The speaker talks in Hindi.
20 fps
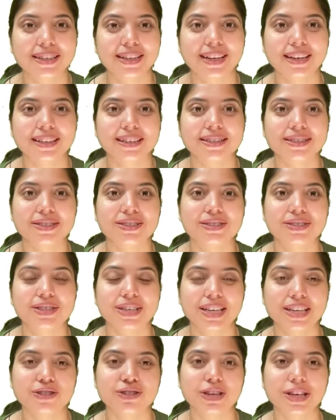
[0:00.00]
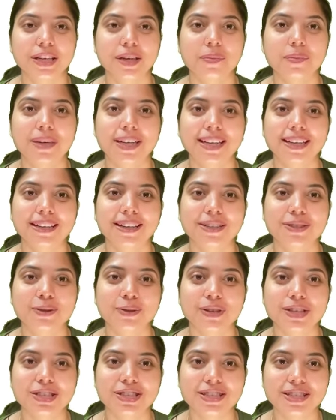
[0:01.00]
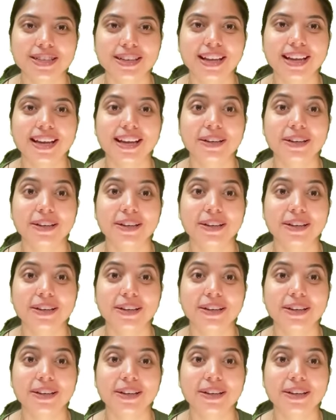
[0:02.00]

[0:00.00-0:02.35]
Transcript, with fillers: that is Chia Shanki medical education